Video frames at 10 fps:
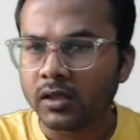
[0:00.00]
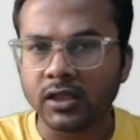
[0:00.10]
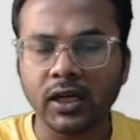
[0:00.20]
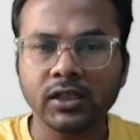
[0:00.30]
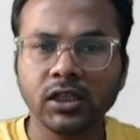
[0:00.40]

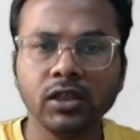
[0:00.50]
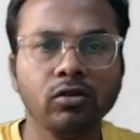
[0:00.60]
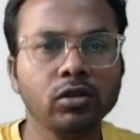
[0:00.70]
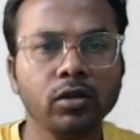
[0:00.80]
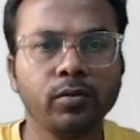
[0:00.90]
যার যেদিন
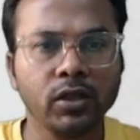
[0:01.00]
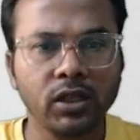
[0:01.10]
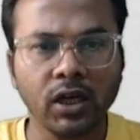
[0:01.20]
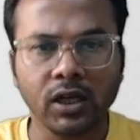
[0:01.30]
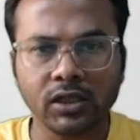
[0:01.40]
হয়তো
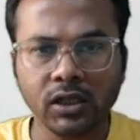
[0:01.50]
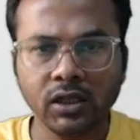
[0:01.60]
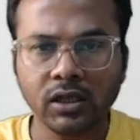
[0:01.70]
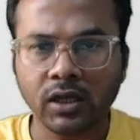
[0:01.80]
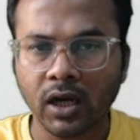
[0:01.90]
পরীক্ষা আছে
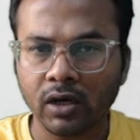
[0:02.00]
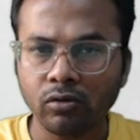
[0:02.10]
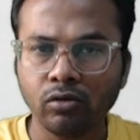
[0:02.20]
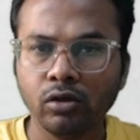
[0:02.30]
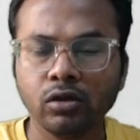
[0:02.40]
কারো
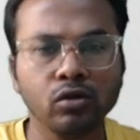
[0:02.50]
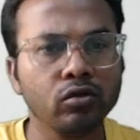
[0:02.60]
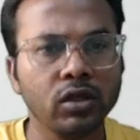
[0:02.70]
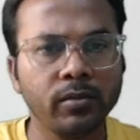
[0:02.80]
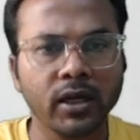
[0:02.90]
হয়তো
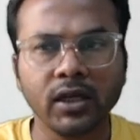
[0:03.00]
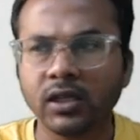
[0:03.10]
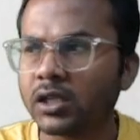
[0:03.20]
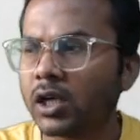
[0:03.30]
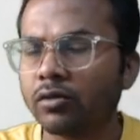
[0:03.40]
দুদিন বাকি
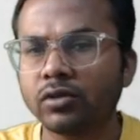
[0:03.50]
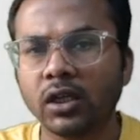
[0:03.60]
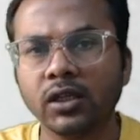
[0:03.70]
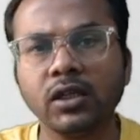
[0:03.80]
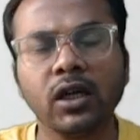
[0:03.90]
আছে কারো
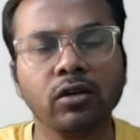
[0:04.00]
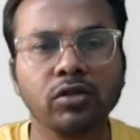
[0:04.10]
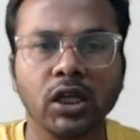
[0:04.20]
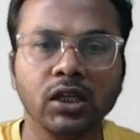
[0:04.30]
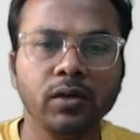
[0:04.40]
চার দিন কারো
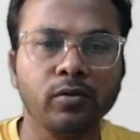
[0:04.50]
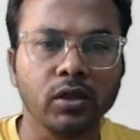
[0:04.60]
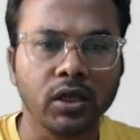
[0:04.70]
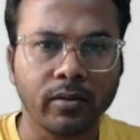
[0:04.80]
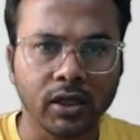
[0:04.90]
সাত দিন
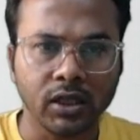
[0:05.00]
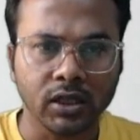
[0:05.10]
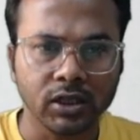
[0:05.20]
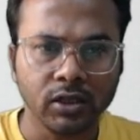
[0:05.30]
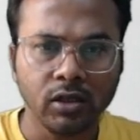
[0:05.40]
পরীক্ষা বাকি
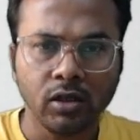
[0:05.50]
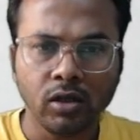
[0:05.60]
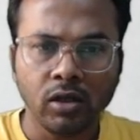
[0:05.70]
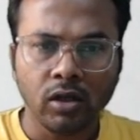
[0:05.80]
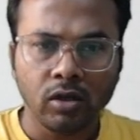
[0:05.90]
আছে
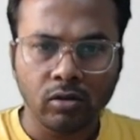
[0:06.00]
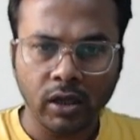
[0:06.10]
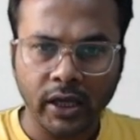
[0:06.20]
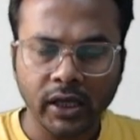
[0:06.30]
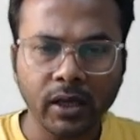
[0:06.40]
তো
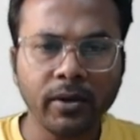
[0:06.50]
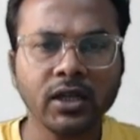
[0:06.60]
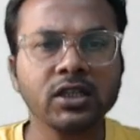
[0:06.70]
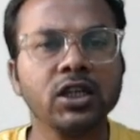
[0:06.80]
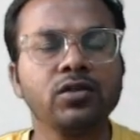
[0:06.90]

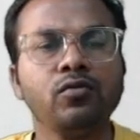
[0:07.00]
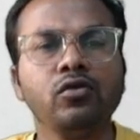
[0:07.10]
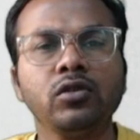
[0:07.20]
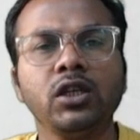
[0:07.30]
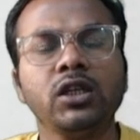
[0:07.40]
একেবারে শেষ
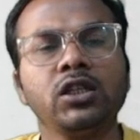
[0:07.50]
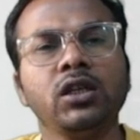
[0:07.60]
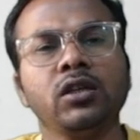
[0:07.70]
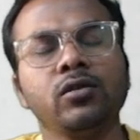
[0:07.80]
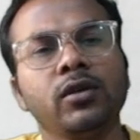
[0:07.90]
মুহূর্তে
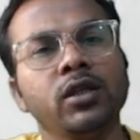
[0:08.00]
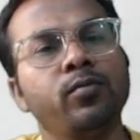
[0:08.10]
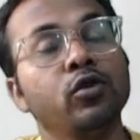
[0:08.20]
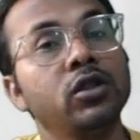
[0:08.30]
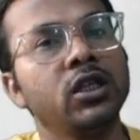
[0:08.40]
এসে তোমাদের
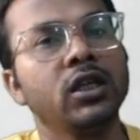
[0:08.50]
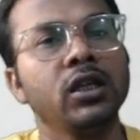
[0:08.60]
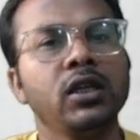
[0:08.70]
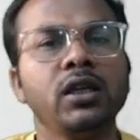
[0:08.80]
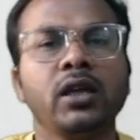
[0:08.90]

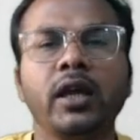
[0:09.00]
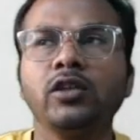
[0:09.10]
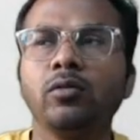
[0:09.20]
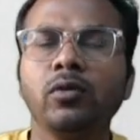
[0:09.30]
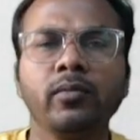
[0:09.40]
প্রত্যেকেরই এই
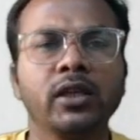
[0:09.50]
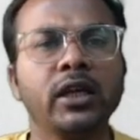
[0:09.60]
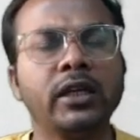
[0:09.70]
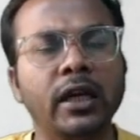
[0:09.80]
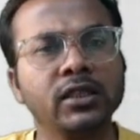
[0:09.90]
সময়
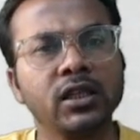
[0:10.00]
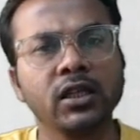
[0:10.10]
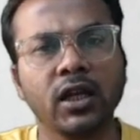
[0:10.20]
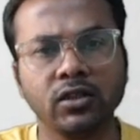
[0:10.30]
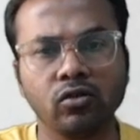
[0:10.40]
মাথায় টেনশন
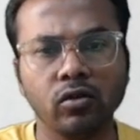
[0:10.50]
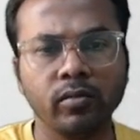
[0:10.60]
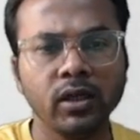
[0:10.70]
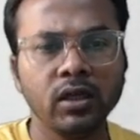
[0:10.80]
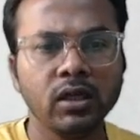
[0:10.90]
কাজ করবে